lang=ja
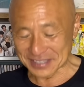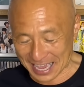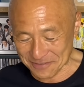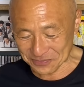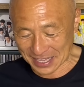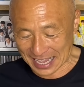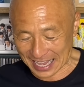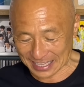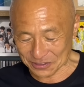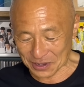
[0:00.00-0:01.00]
で、
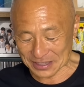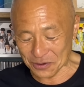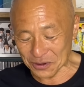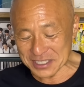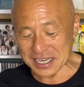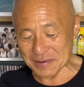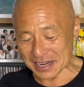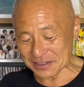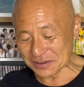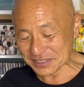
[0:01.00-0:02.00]
えっ、と、あの、本邪魔
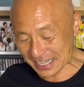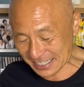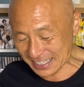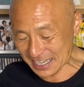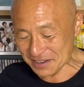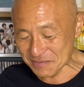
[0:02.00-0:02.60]
家の二人、